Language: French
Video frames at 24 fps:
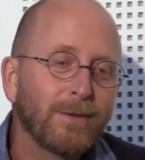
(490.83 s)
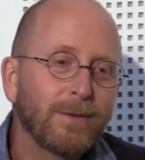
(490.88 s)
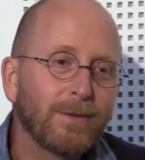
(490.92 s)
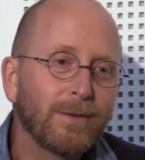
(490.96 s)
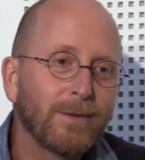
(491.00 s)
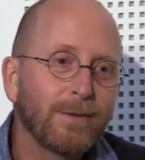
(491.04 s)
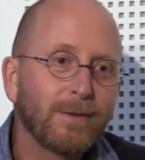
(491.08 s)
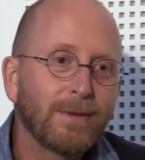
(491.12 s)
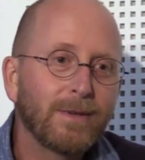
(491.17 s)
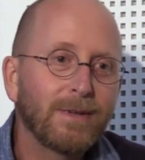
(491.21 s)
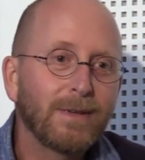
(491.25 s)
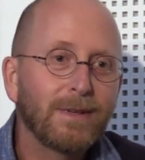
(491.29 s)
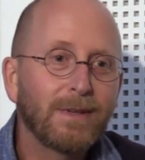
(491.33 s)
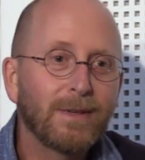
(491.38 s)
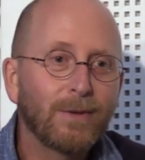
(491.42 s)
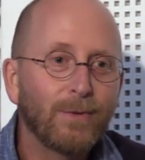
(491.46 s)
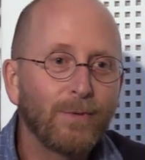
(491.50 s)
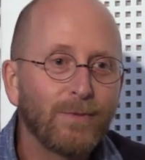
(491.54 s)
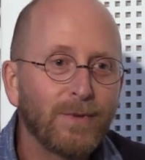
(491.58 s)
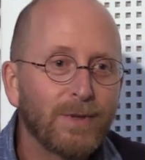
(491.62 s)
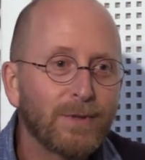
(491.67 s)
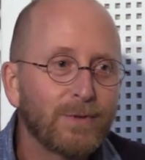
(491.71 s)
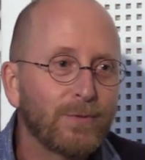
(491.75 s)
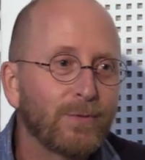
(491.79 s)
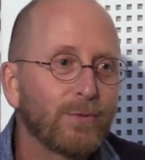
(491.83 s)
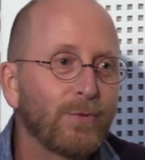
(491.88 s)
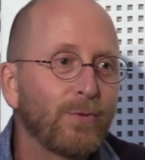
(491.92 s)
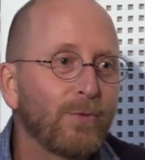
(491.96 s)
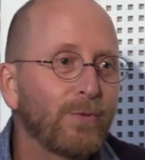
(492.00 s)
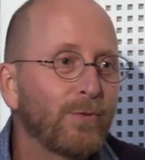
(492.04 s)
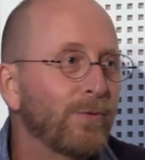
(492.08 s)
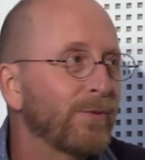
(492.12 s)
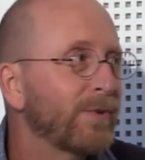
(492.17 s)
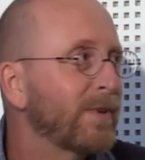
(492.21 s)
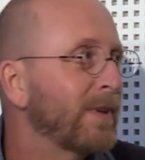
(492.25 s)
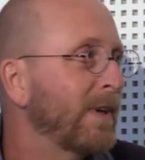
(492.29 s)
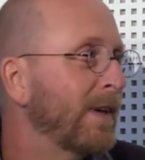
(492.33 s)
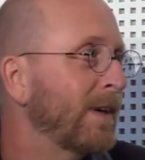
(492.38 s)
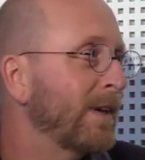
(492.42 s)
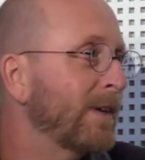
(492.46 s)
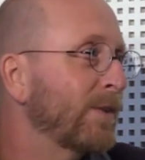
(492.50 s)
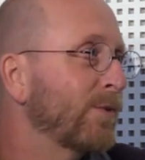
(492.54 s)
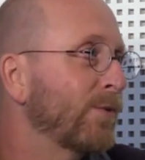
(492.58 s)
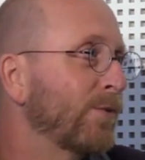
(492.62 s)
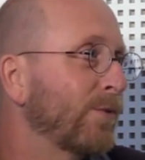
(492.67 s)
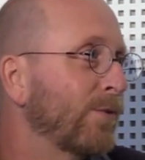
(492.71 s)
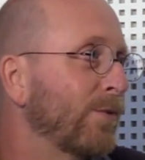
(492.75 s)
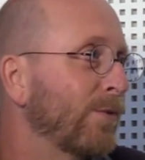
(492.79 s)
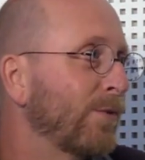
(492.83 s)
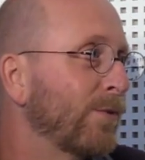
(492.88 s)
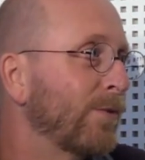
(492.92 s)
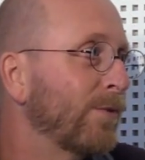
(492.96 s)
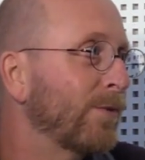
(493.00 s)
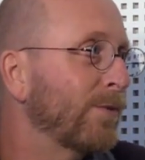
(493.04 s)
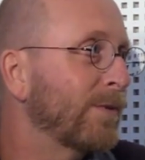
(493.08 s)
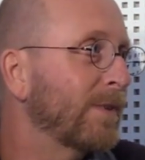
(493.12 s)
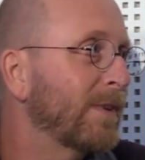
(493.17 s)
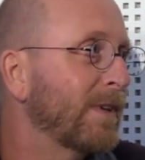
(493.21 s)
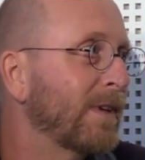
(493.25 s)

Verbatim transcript: et qu'on va au contraire être